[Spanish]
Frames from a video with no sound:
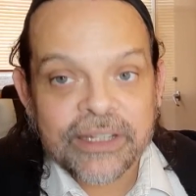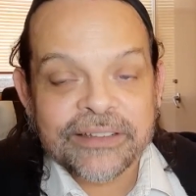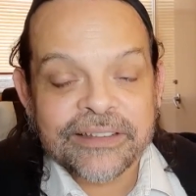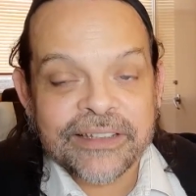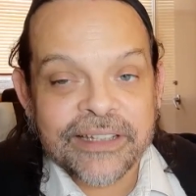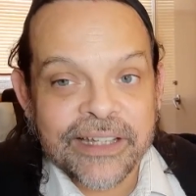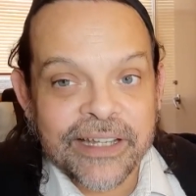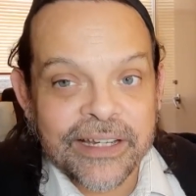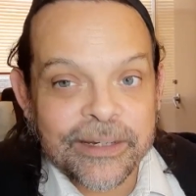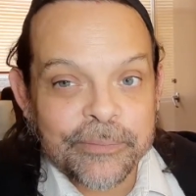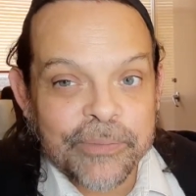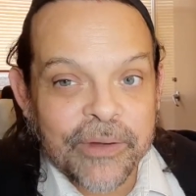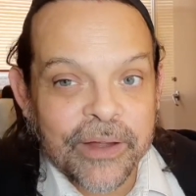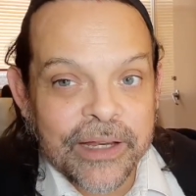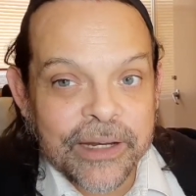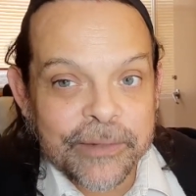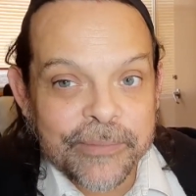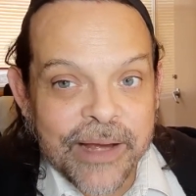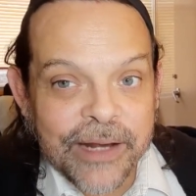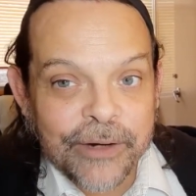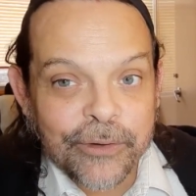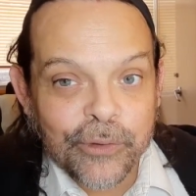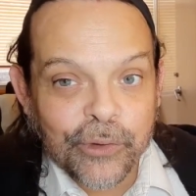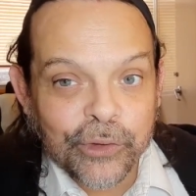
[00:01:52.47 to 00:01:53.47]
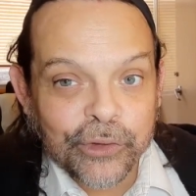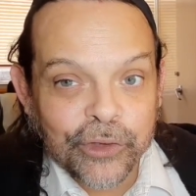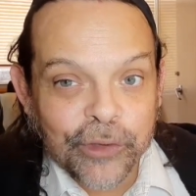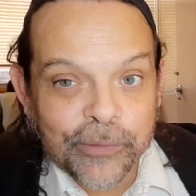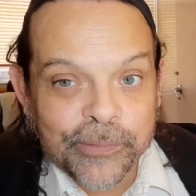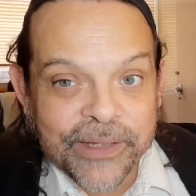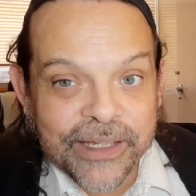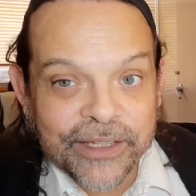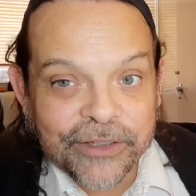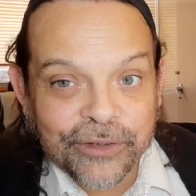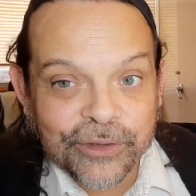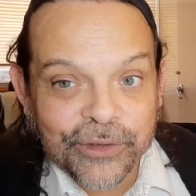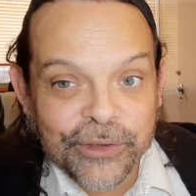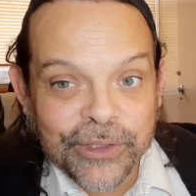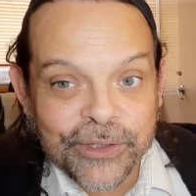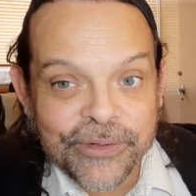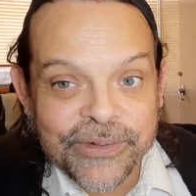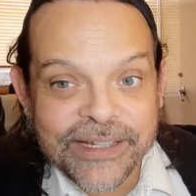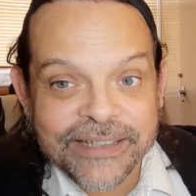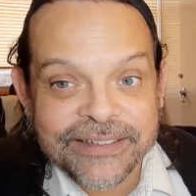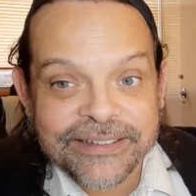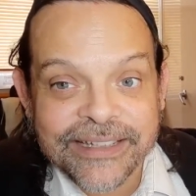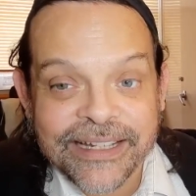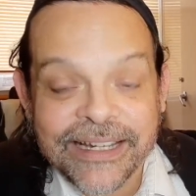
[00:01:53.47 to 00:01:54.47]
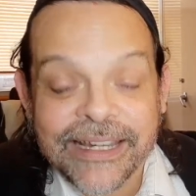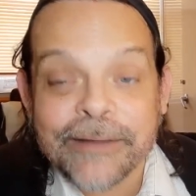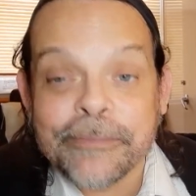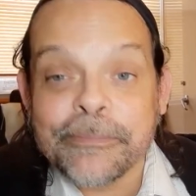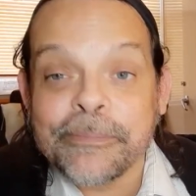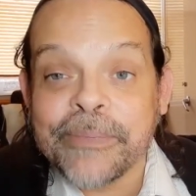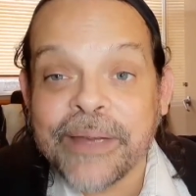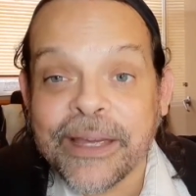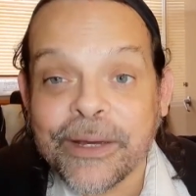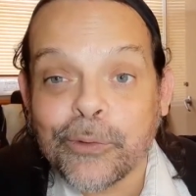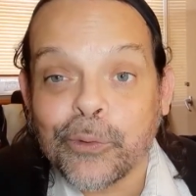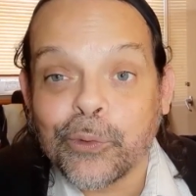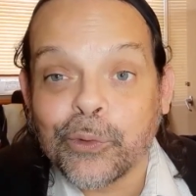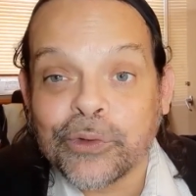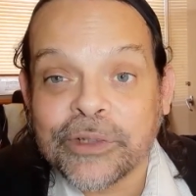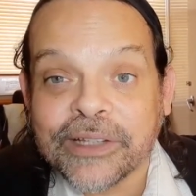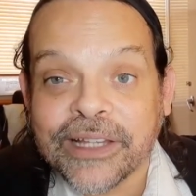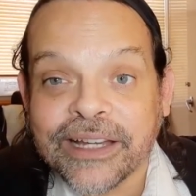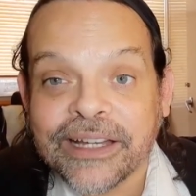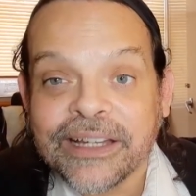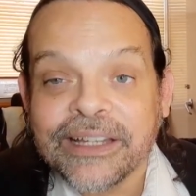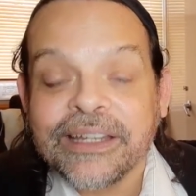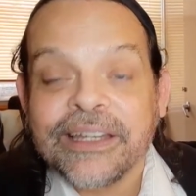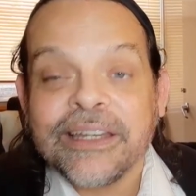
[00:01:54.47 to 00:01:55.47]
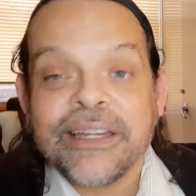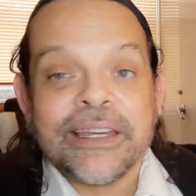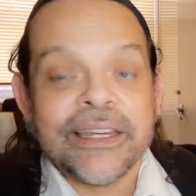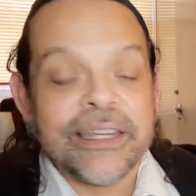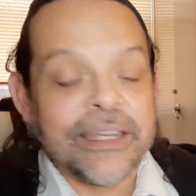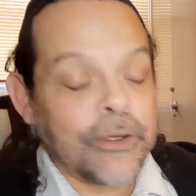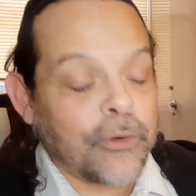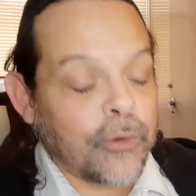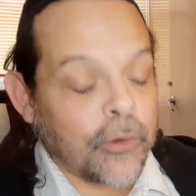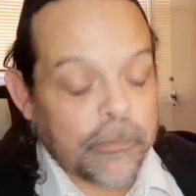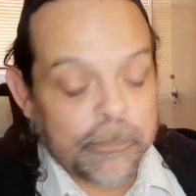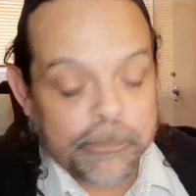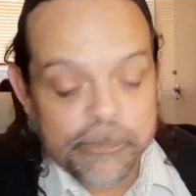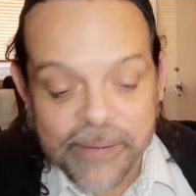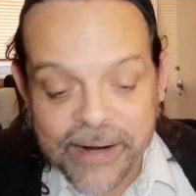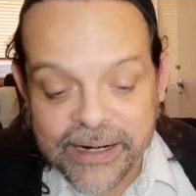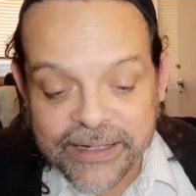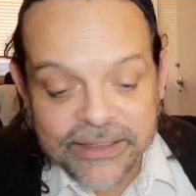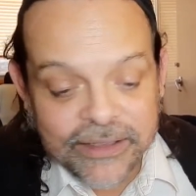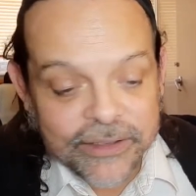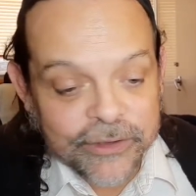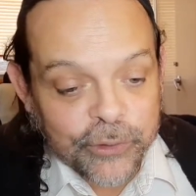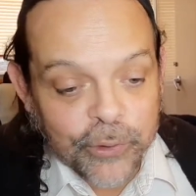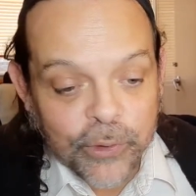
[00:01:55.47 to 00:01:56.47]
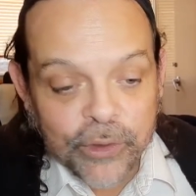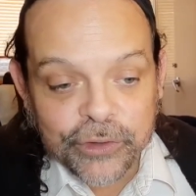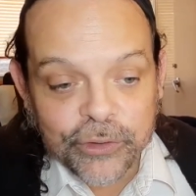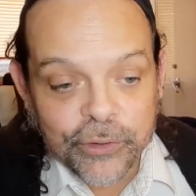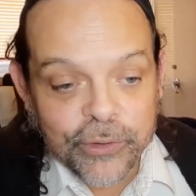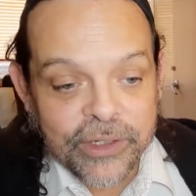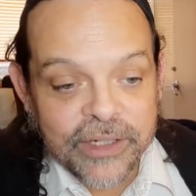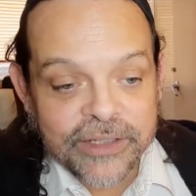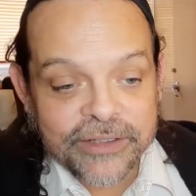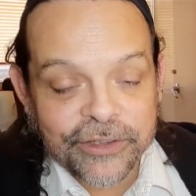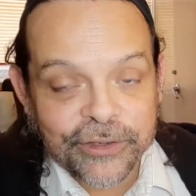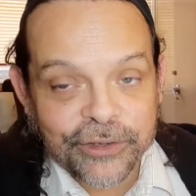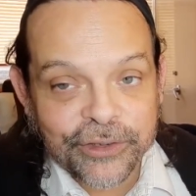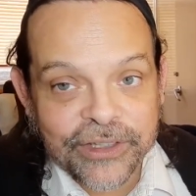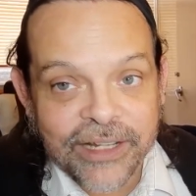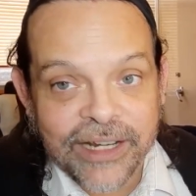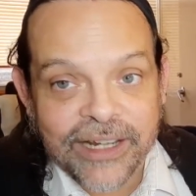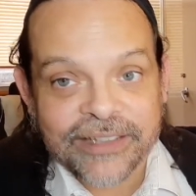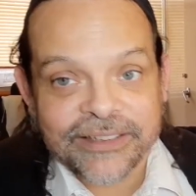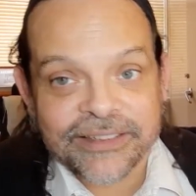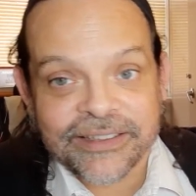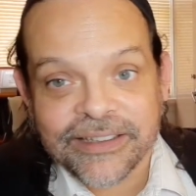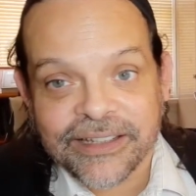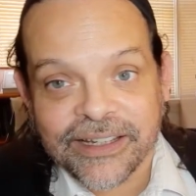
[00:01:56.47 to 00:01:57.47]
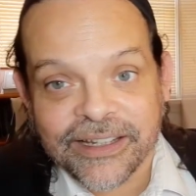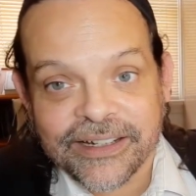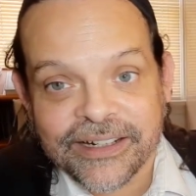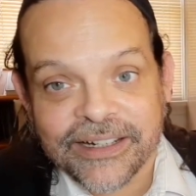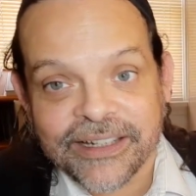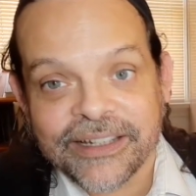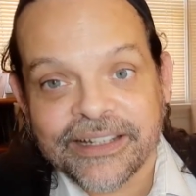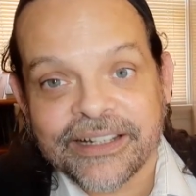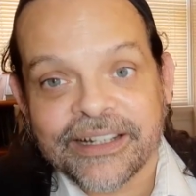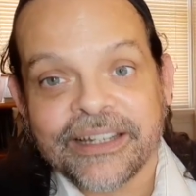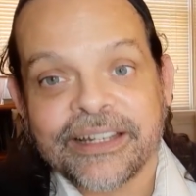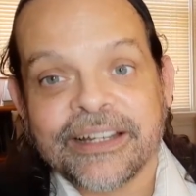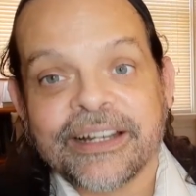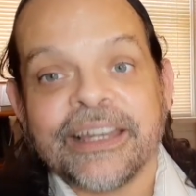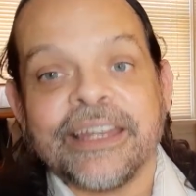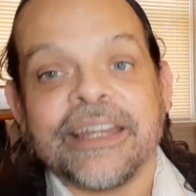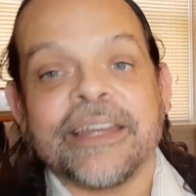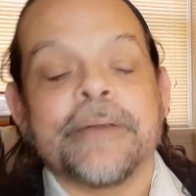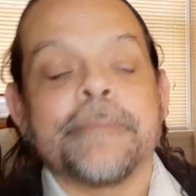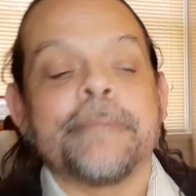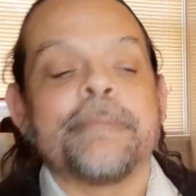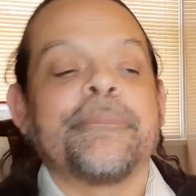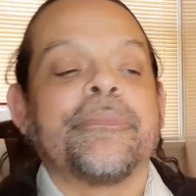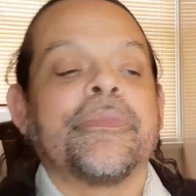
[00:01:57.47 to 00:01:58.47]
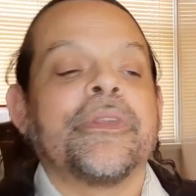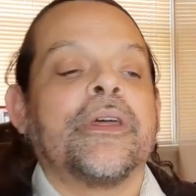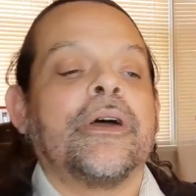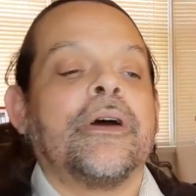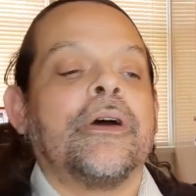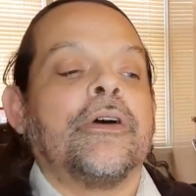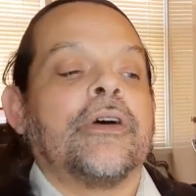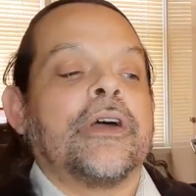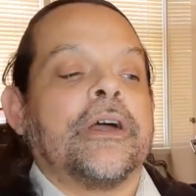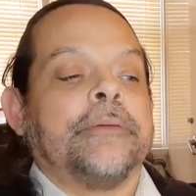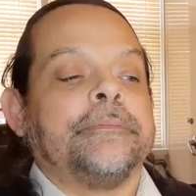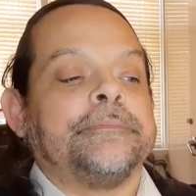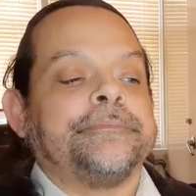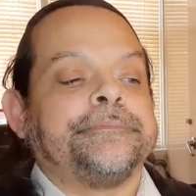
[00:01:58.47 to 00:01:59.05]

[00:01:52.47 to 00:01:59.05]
Así hermano, no se olviden suscribirse, suscribirse, me gusta y comparten todas sus redes sociales. Así que clic, clic, clic. Ok.